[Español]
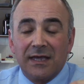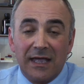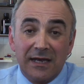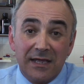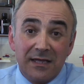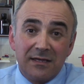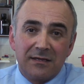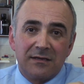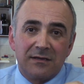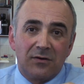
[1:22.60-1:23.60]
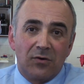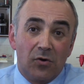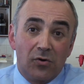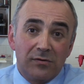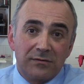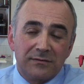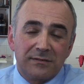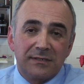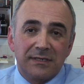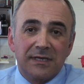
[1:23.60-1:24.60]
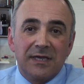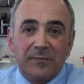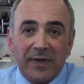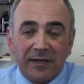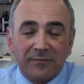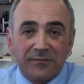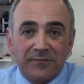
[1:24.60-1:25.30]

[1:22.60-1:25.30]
N, O y P.